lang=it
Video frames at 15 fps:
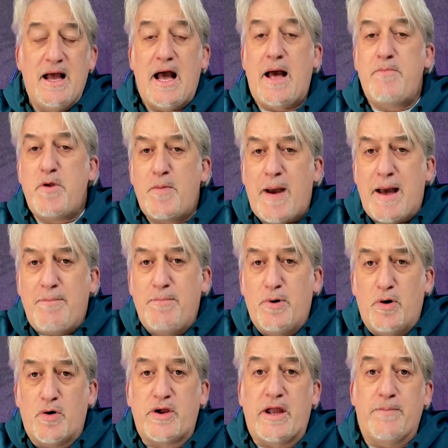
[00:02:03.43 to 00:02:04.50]
A mio
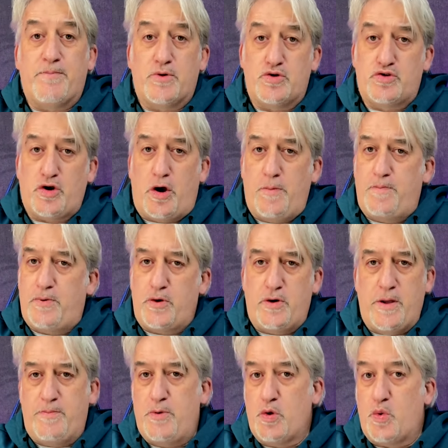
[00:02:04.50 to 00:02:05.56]
babbo, che purtroppo non
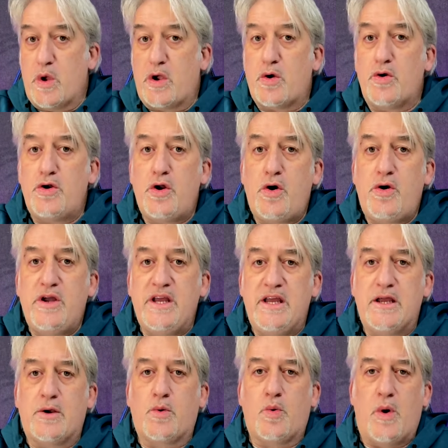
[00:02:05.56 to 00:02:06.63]
è più qui con
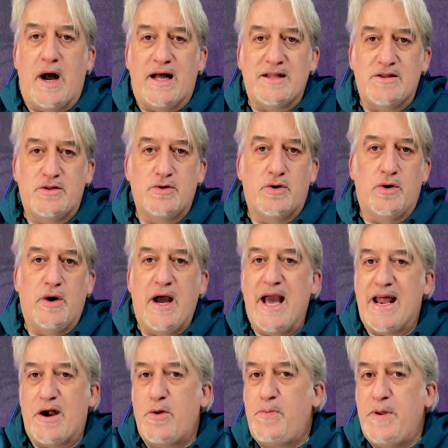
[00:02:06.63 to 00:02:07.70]
noi, quando
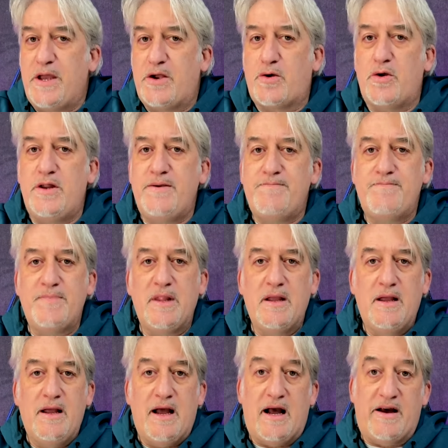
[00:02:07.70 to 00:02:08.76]
erano piccoli,
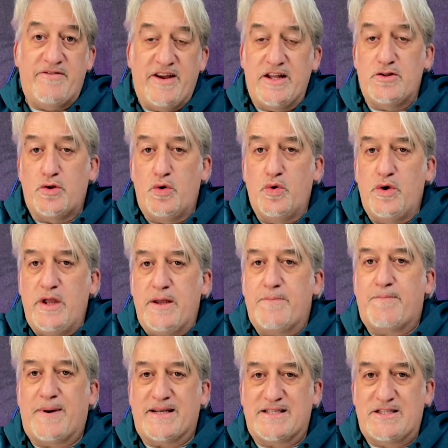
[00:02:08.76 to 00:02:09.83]
avendo lui
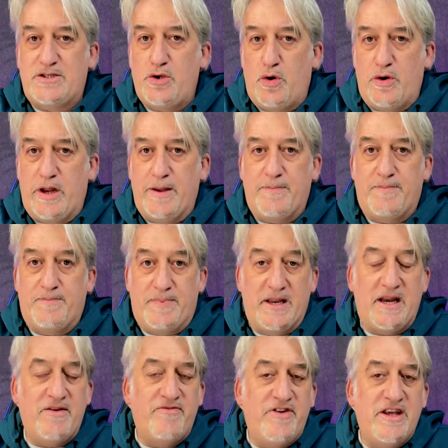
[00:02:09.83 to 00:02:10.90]
passione per
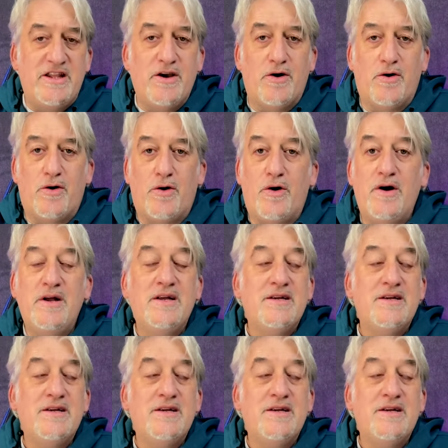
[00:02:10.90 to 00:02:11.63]
il video,